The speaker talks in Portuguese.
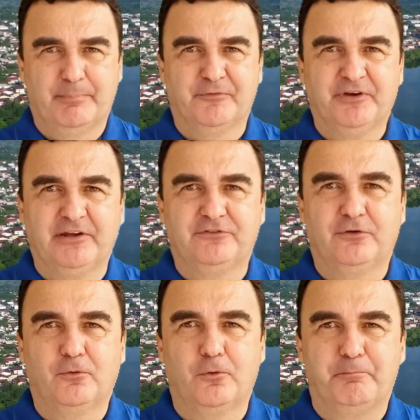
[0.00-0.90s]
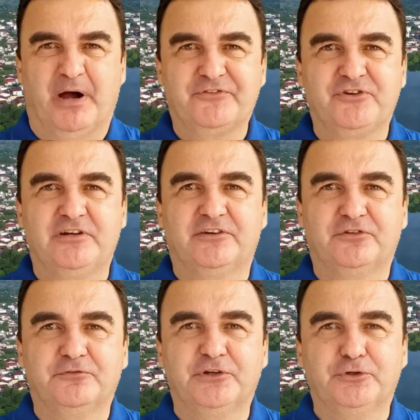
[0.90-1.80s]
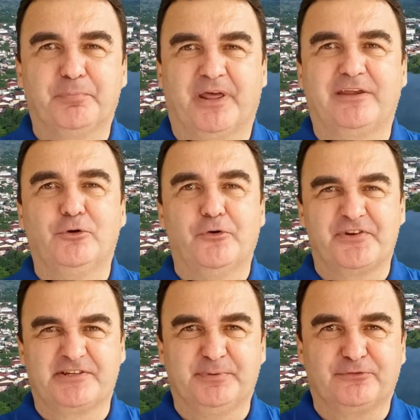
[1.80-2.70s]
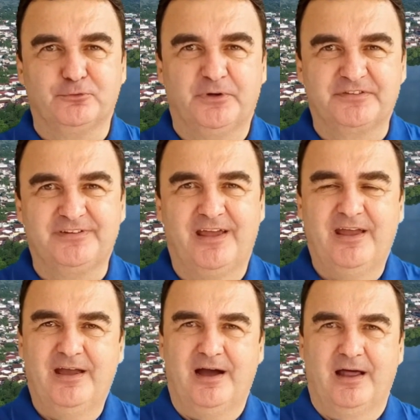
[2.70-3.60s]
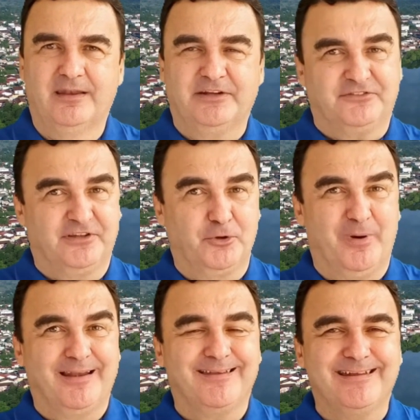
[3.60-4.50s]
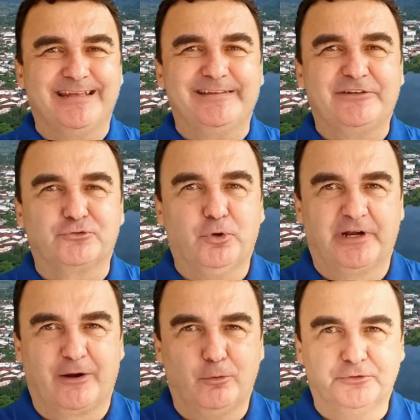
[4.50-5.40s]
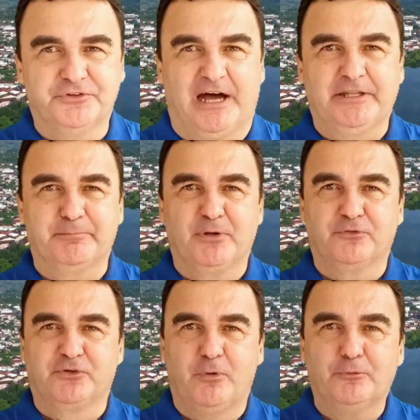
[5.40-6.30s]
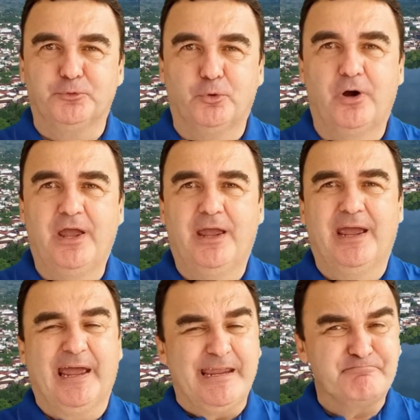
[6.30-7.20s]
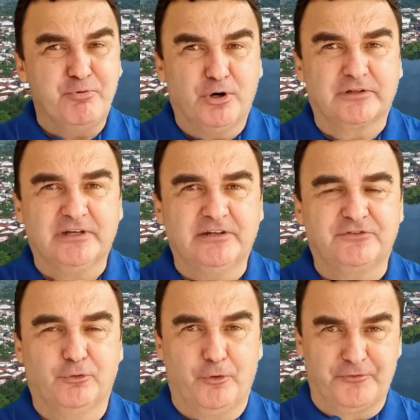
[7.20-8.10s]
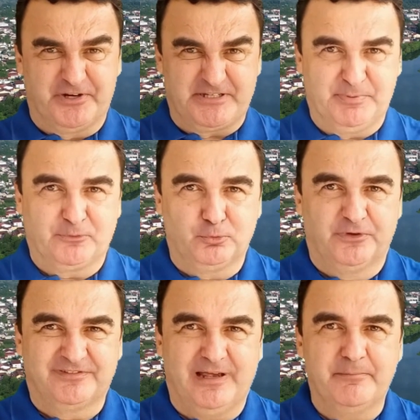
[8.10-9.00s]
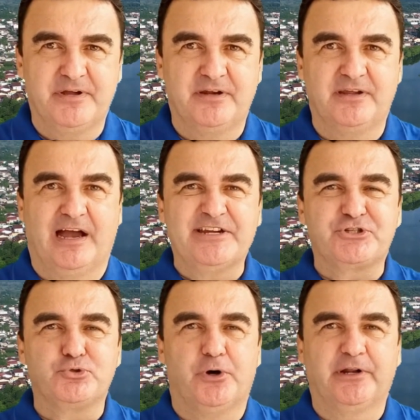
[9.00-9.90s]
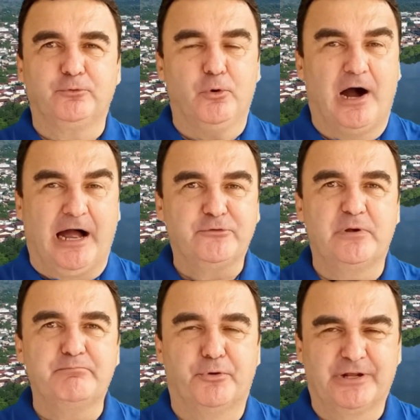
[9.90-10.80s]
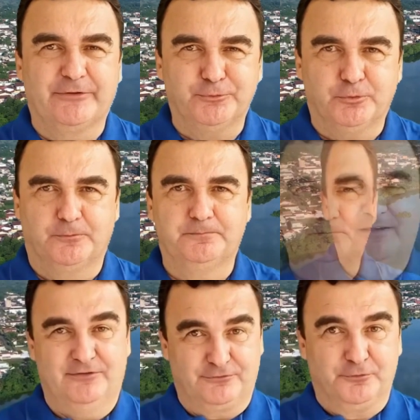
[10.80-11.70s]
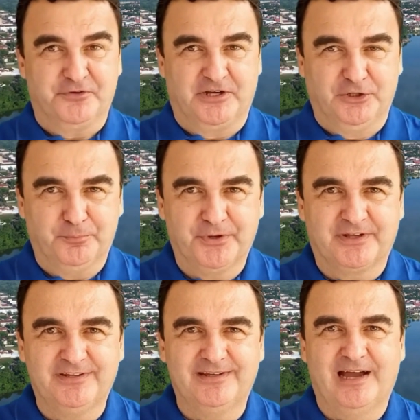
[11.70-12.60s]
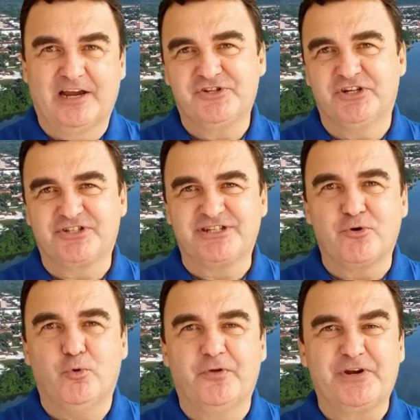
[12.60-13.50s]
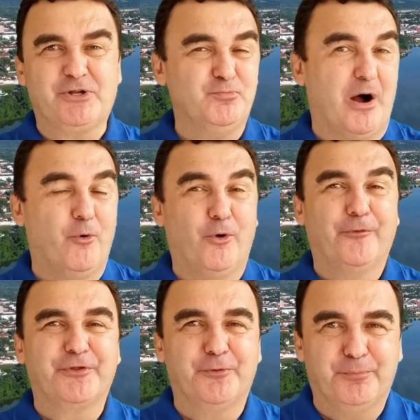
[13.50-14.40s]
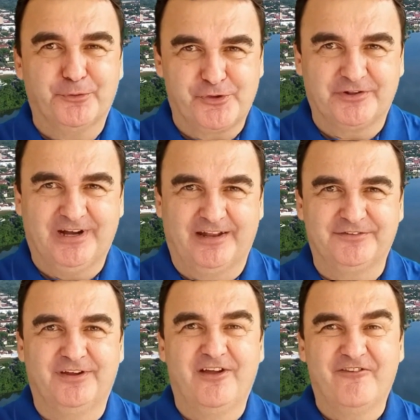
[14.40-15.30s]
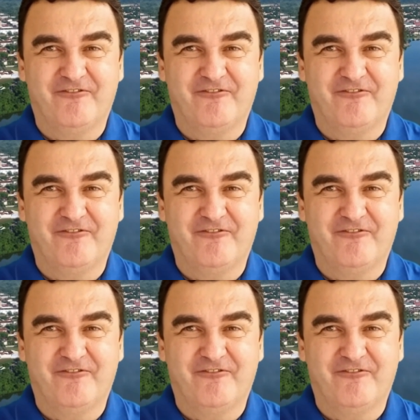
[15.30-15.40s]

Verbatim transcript: Aproveite, compartilhe este vídeo para que outras pessoas, além de ser uma linda história contada pelo seu autor, é importante outras pessoas saberem a história do rádio em Porangatu. Estou ficando por aqui, a gente se encontra numa outra oportunidade.